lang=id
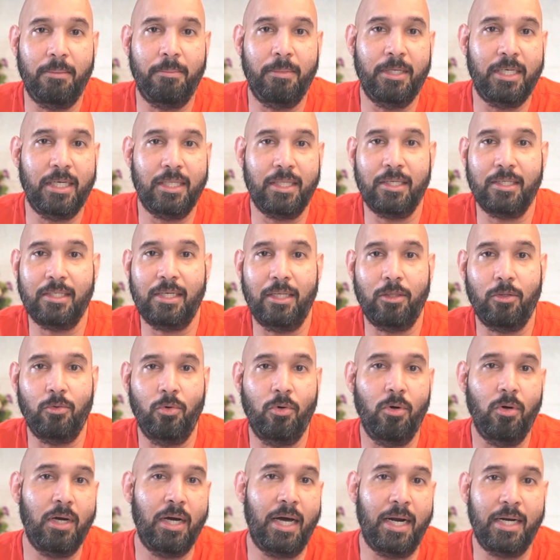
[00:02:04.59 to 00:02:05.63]
mencetak satu
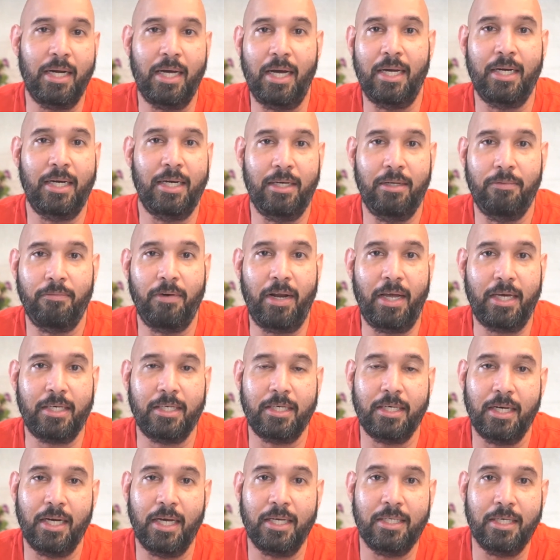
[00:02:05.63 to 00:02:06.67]
gol karena ada
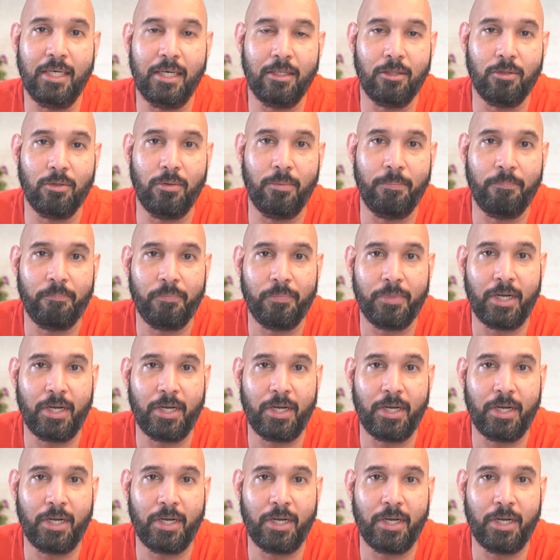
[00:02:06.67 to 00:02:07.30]
deflection aja itu.